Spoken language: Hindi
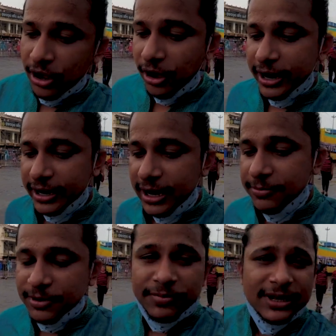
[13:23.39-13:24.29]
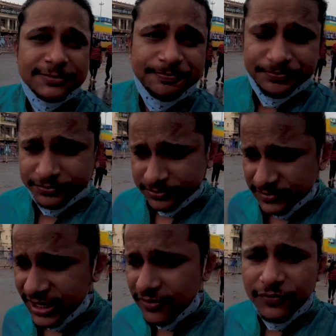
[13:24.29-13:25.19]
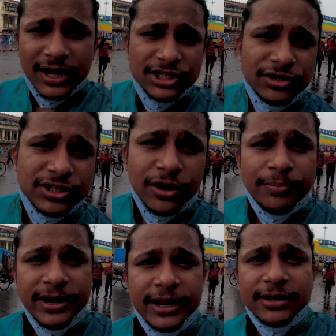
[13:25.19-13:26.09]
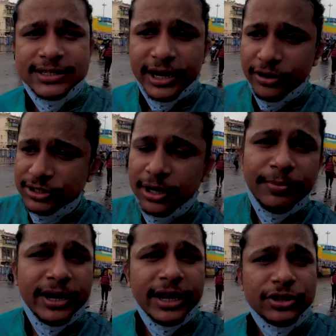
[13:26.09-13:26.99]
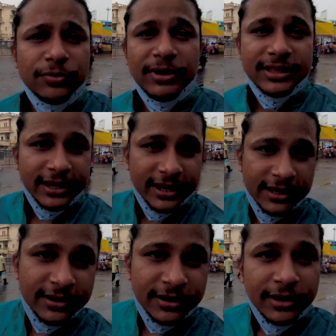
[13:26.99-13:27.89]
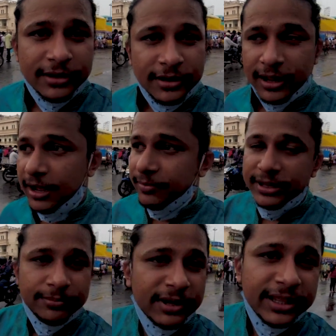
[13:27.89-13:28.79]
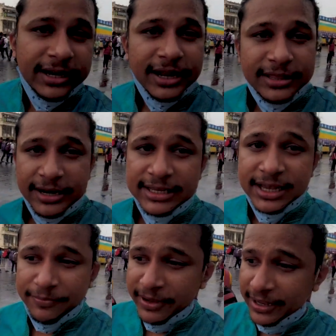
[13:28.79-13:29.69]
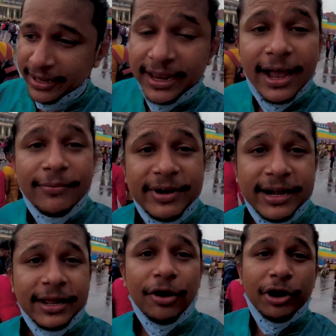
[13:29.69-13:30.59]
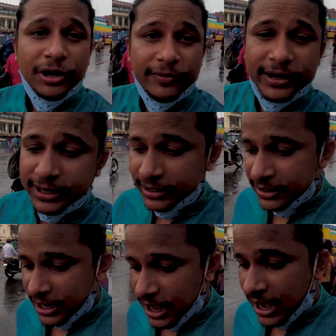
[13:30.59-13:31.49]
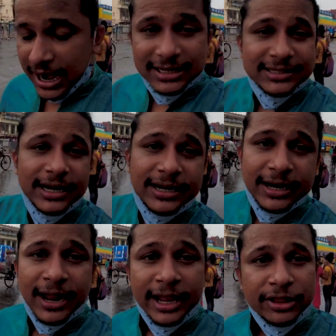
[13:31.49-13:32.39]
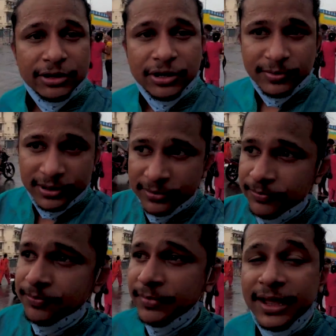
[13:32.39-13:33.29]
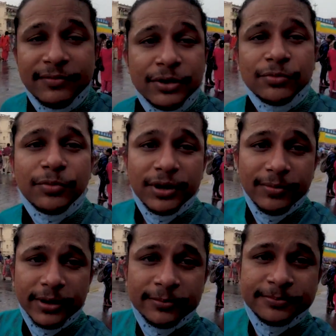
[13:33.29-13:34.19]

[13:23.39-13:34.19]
और अगर आपके पास फर्स्ट डोज कम्प्लीट है सेकेंड डोज कम्प्लीट नहीं है तो मत आइए आप अं- मंदिर के अंदर नहीं जा पाएंगे ये अपडेट है अक्टूबर का आज डेट है नाइन्थ अक्टूबर मैं अभी हूँ पूरी में